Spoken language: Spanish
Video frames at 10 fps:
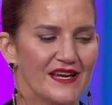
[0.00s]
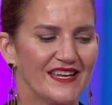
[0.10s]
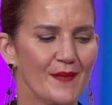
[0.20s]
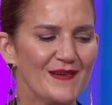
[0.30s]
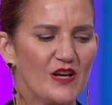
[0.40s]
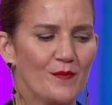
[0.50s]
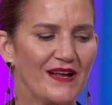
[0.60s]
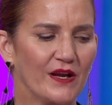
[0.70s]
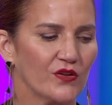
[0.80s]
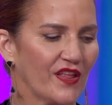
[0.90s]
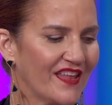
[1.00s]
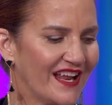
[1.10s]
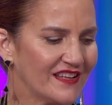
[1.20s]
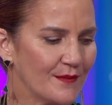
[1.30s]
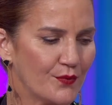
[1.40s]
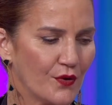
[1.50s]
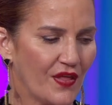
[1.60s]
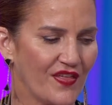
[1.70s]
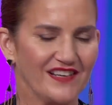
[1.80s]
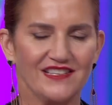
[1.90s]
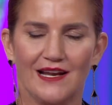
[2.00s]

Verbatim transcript: ¿Y qué te ha pasado para que no te diera tiempo de hacer las